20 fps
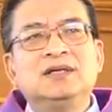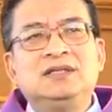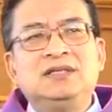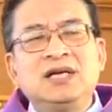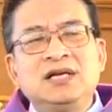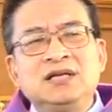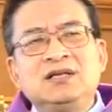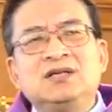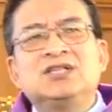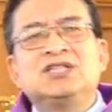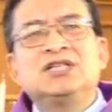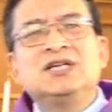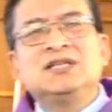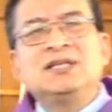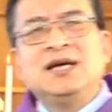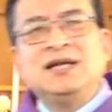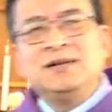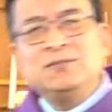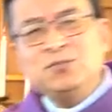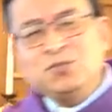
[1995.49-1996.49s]
建造
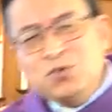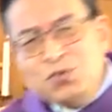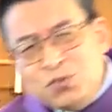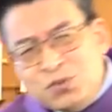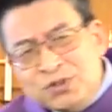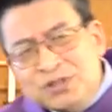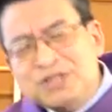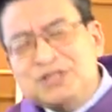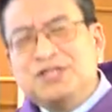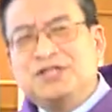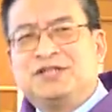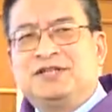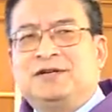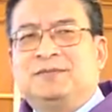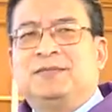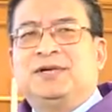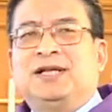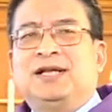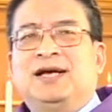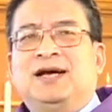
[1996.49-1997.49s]
圣殿的目的是
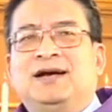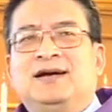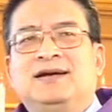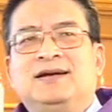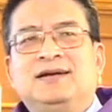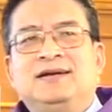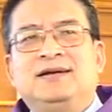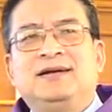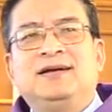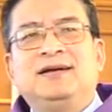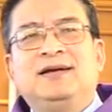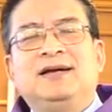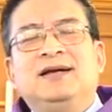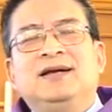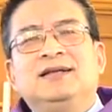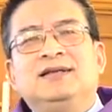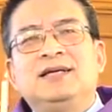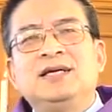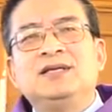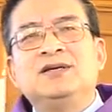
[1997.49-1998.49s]
什么呢？
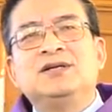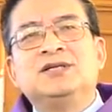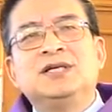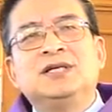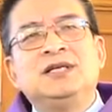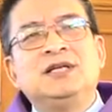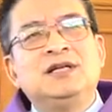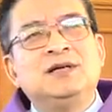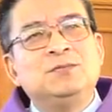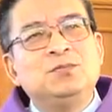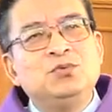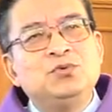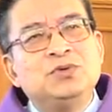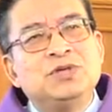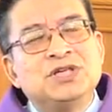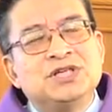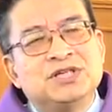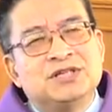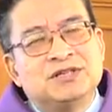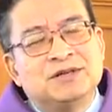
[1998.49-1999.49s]
建造圣殿的
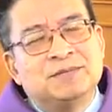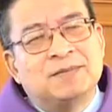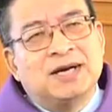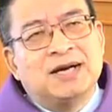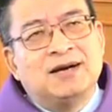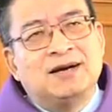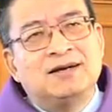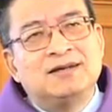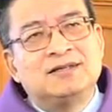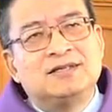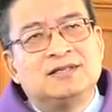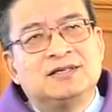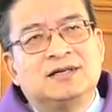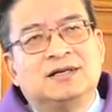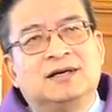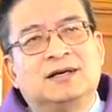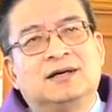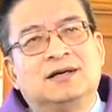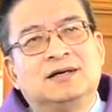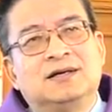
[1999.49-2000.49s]
目的是什么？
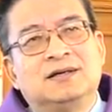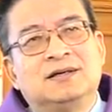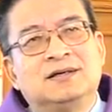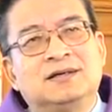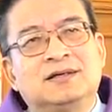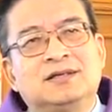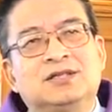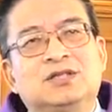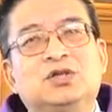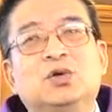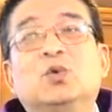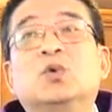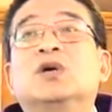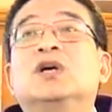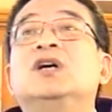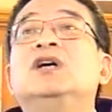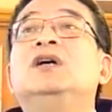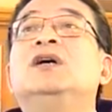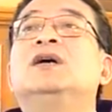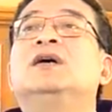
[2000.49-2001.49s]
是收
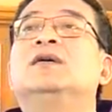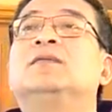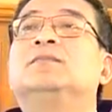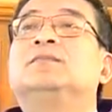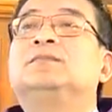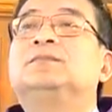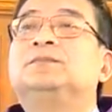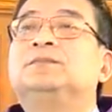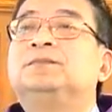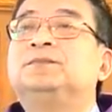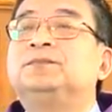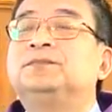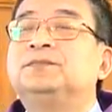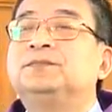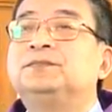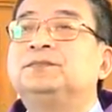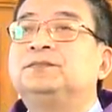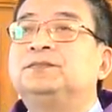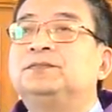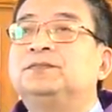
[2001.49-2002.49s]
割。
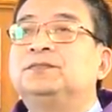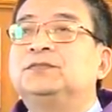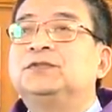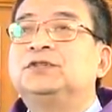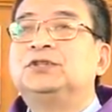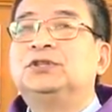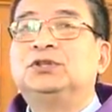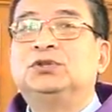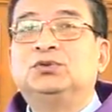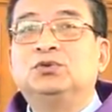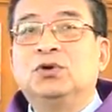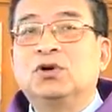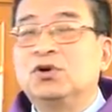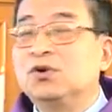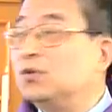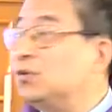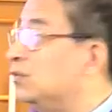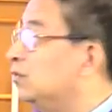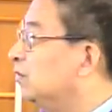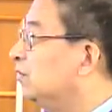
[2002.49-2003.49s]
是做
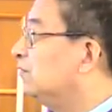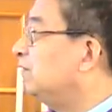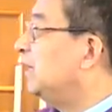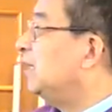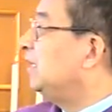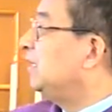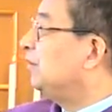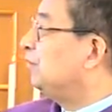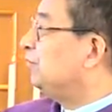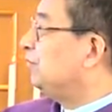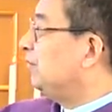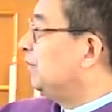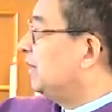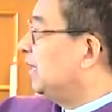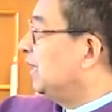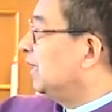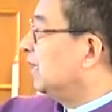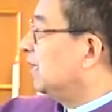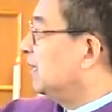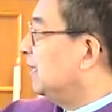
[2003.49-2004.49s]
工，翻上去，
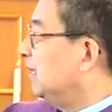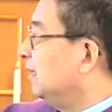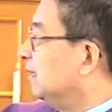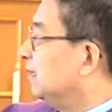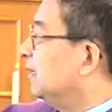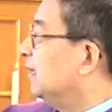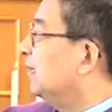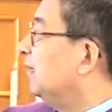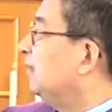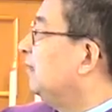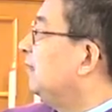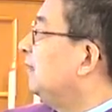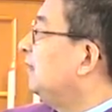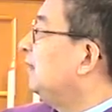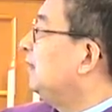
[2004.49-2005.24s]
大家看一看，